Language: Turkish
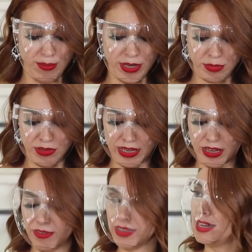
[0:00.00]
de 15 bin
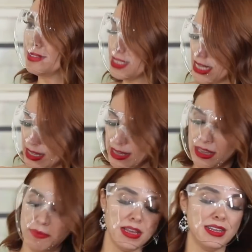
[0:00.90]
TL'ye veda etti. Senin de
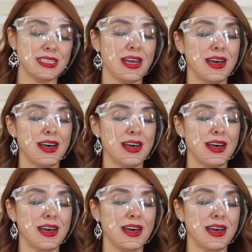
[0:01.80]
eline emeğine